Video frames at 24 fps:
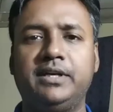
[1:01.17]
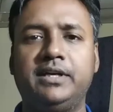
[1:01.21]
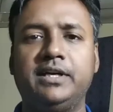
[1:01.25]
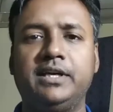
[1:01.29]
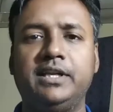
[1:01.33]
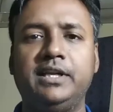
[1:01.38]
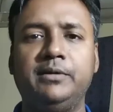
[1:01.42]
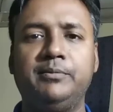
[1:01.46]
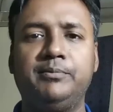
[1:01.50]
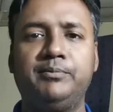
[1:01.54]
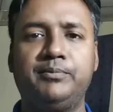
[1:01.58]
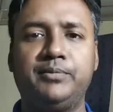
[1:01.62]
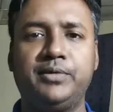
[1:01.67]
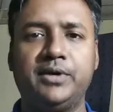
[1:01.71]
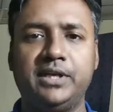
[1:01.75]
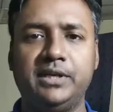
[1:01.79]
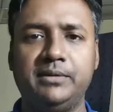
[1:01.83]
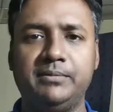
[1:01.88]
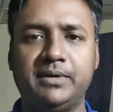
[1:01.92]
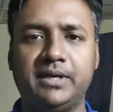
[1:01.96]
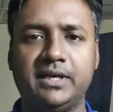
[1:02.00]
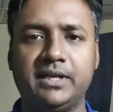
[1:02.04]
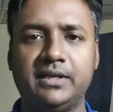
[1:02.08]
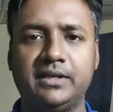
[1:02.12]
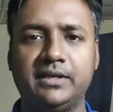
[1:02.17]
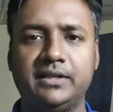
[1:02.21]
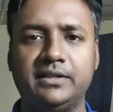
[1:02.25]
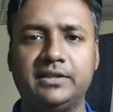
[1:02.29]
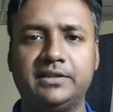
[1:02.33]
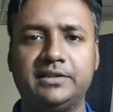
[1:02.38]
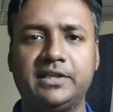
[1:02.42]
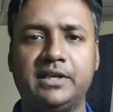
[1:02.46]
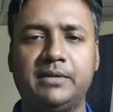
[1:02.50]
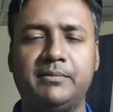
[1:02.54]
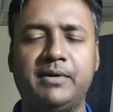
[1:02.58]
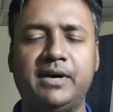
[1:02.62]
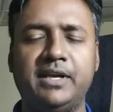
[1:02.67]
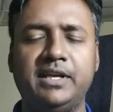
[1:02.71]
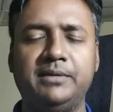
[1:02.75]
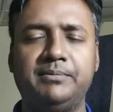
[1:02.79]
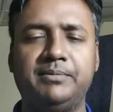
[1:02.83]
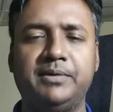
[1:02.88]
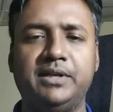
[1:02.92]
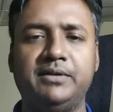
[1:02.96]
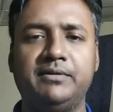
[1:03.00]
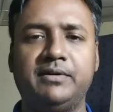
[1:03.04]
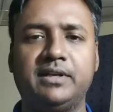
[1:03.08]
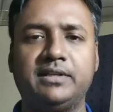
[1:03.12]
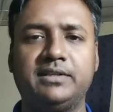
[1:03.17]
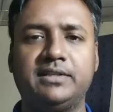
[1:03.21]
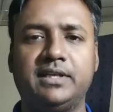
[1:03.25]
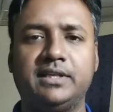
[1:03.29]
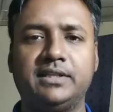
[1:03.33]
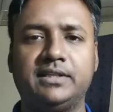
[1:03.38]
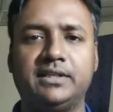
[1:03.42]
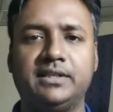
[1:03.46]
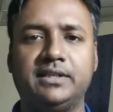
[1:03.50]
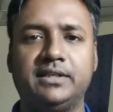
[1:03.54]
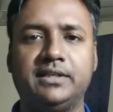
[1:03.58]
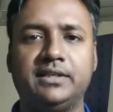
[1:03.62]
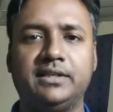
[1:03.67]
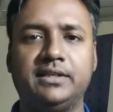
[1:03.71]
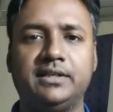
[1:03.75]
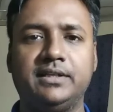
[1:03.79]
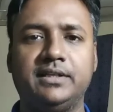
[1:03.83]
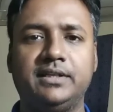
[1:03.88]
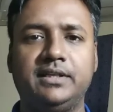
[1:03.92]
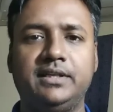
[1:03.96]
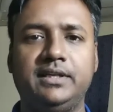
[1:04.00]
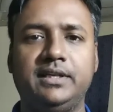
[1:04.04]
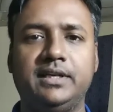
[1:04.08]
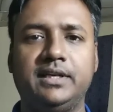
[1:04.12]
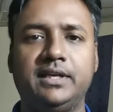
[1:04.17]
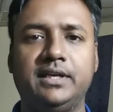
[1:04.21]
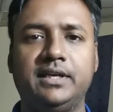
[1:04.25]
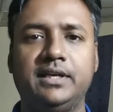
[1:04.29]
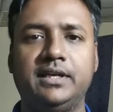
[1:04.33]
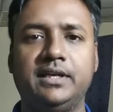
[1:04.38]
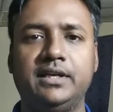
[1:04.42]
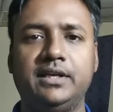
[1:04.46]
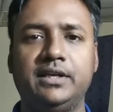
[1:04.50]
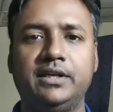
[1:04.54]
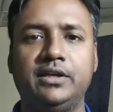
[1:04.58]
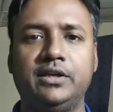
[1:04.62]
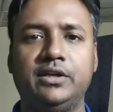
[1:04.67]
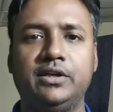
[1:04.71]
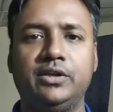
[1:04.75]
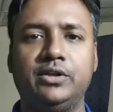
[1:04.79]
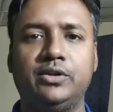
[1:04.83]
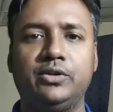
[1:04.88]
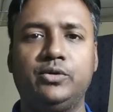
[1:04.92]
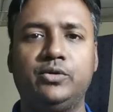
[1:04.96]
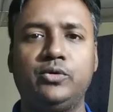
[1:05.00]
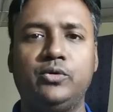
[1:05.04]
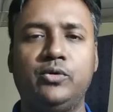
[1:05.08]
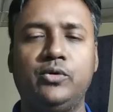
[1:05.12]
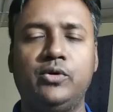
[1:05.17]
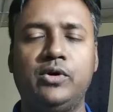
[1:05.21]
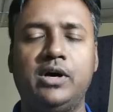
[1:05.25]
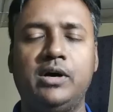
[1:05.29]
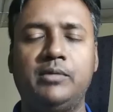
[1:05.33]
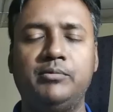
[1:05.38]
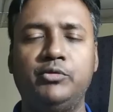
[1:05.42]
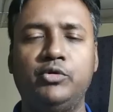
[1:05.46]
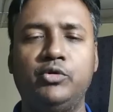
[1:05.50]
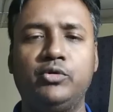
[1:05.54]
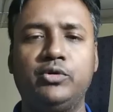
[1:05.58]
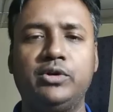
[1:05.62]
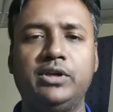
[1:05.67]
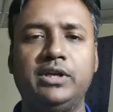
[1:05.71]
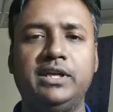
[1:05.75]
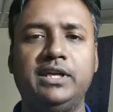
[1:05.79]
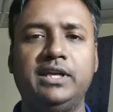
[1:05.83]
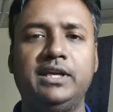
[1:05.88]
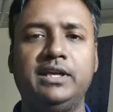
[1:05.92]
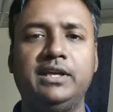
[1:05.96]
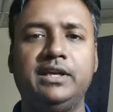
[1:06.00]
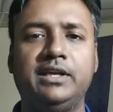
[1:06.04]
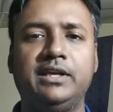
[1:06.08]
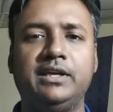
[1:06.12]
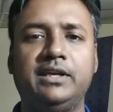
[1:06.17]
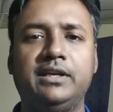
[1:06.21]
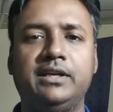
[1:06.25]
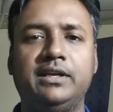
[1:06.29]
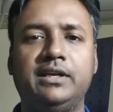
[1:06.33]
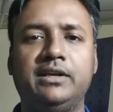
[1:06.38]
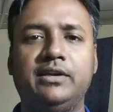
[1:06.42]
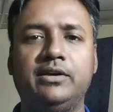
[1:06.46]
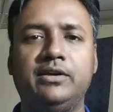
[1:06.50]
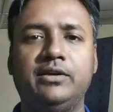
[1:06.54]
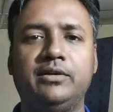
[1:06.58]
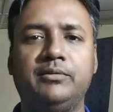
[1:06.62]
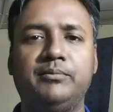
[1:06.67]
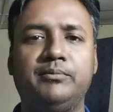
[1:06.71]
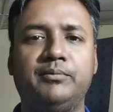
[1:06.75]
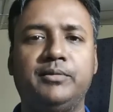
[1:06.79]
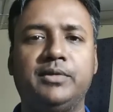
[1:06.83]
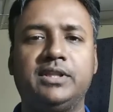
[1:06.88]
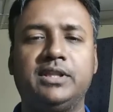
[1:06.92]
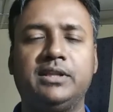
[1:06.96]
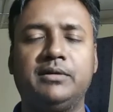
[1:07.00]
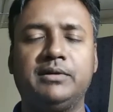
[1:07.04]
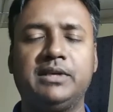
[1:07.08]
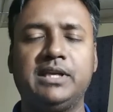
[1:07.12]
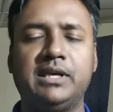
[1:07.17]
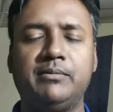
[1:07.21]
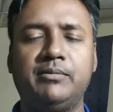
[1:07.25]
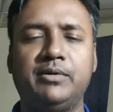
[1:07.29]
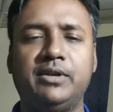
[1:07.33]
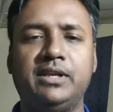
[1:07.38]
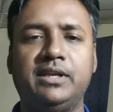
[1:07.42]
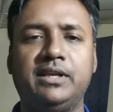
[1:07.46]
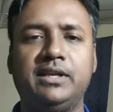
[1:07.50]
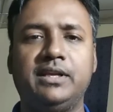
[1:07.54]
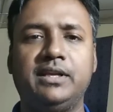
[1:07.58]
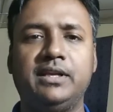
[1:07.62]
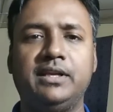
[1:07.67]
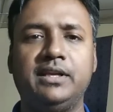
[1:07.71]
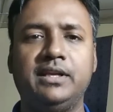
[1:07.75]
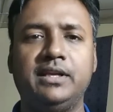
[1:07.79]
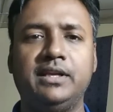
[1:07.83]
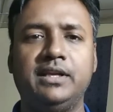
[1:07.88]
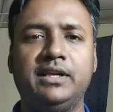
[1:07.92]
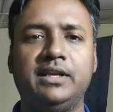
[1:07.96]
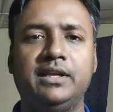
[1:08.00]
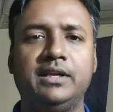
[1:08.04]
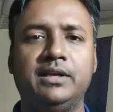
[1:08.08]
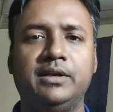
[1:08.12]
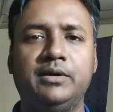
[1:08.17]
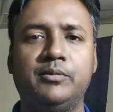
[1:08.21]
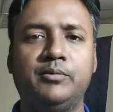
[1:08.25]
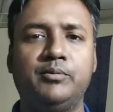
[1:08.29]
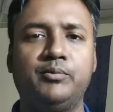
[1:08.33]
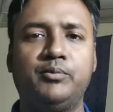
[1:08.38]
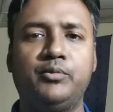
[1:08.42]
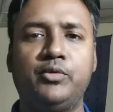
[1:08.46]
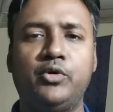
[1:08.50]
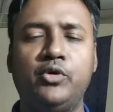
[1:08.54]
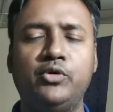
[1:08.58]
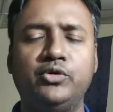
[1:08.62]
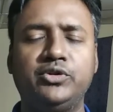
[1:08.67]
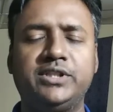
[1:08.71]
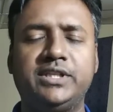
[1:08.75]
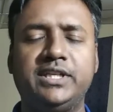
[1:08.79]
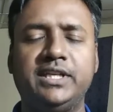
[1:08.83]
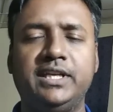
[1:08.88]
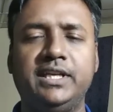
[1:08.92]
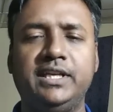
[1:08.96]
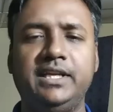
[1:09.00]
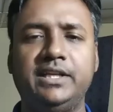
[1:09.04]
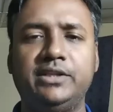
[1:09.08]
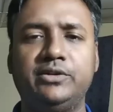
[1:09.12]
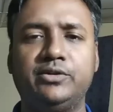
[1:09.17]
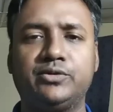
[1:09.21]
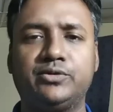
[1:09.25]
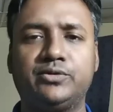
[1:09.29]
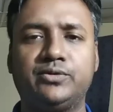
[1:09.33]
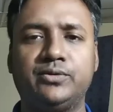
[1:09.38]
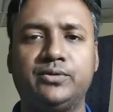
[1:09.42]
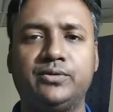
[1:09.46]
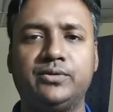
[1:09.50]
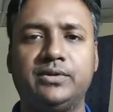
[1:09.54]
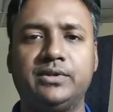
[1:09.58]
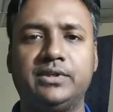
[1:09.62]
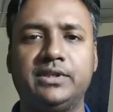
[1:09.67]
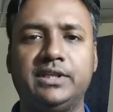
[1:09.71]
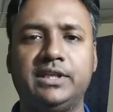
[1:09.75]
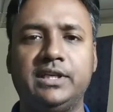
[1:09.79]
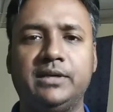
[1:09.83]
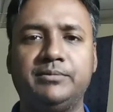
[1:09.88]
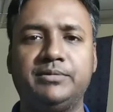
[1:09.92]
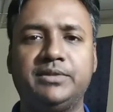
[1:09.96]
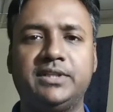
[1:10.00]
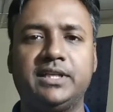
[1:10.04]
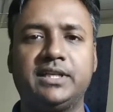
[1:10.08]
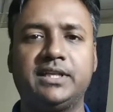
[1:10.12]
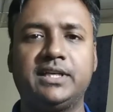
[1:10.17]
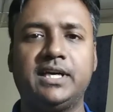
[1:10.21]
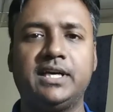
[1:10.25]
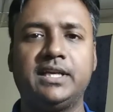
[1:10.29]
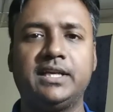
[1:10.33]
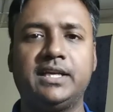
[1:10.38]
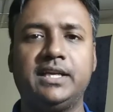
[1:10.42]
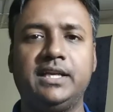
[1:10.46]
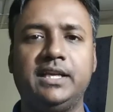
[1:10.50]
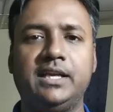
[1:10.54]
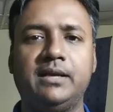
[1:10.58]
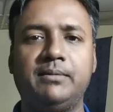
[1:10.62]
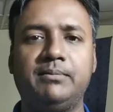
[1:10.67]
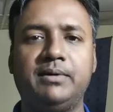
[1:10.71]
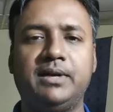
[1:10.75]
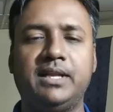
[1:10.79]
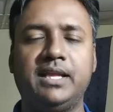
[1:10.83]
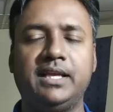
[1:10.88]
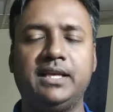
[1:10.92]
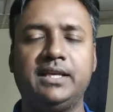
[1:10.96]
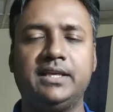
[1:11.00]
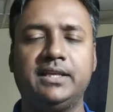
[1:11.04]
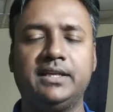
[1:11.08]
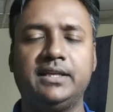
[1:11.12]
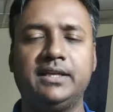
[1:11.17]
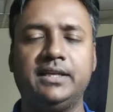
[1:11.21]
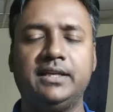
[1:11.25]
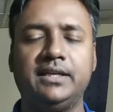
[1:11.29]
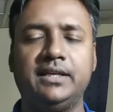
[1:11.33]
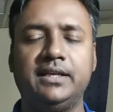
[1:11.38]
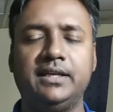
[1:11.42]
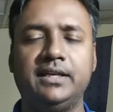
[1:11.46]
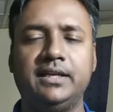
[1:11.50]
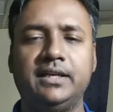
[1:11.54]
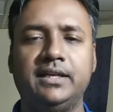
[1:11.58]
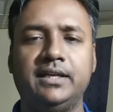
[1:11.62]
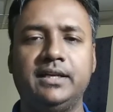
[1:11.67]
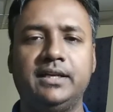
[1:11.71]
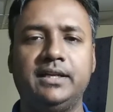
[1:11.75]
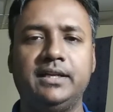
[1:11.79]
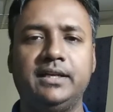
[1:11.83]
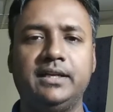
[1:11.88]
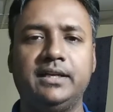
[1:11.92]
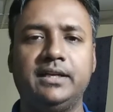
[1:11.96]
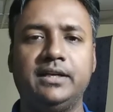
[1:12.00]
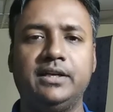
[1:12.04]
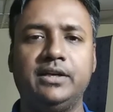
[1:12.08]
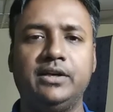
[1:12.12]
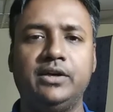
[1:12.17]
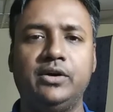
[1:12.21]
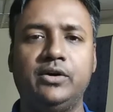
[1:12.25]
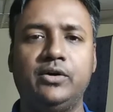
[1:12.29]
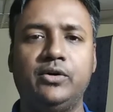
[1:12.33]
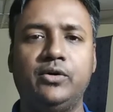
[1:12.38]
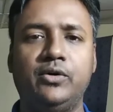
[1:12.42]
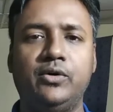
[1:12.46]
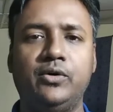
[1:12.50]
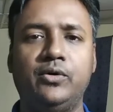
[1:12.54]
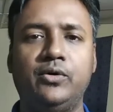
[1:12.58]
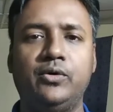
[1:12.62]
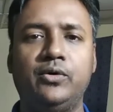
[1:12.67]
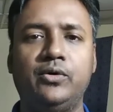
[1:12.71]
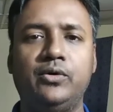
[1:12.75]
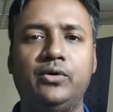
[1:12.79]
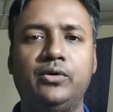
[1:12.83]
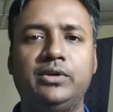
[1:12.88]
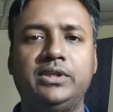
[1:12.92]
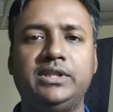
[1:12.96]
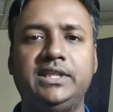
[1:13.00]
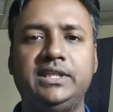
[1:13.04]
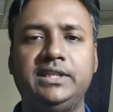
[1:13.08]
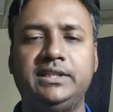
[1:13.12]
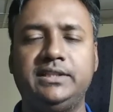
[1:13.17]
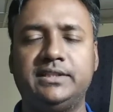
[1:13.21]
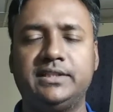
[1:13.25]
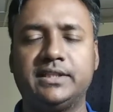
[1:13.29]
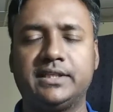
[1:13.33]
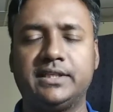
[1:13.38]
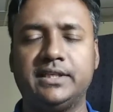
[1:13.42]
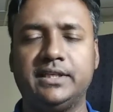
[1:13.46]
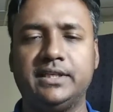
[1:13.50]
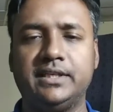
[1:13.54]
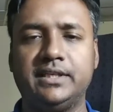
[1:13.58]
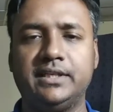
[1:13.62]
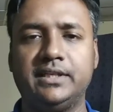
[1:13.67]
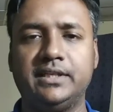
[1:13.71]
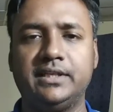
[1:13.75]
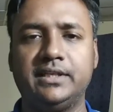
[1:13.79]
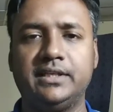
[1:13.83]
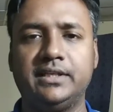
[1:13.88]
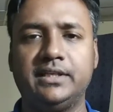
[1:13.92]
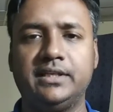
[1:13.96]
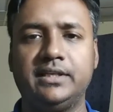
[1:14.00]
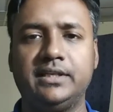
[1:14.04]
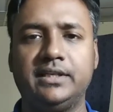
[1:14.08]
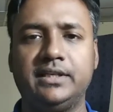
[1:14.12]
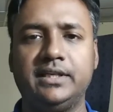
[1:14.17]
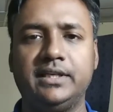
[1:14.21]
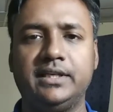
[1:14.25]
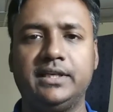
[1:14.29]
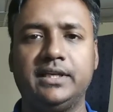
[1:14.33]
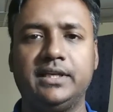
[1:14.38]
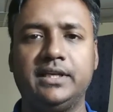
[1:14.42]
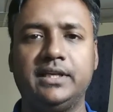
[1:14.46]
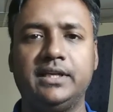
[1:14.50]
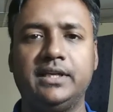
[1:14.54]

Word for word: गरीब परिवार सामान्य परिवार से आते हैं ठीक है तो हम लोग के मतलब क्या बोले पहुंच के नहीं है दोस्तों कि हम सरकार के खिलाफ लड़ाई करें ठीक है और जीत सके ठीक है